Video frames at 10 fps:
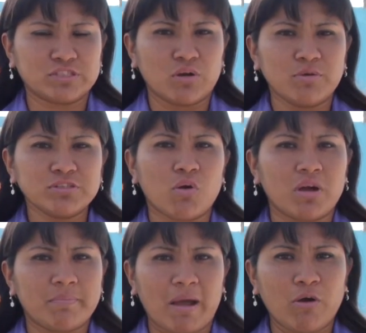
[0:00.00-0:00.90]
somos
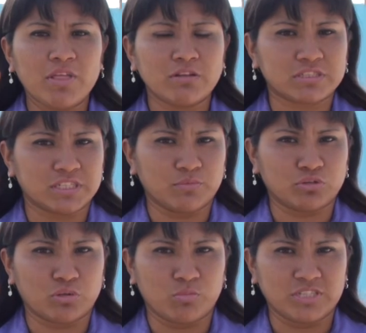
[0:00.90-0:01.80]
con el pago de los
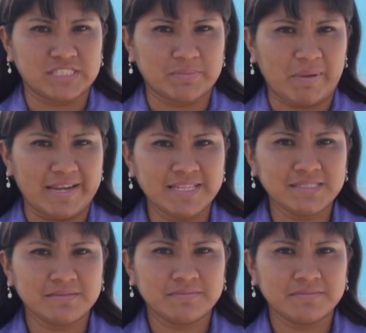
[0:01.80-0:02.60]
tributos municipales.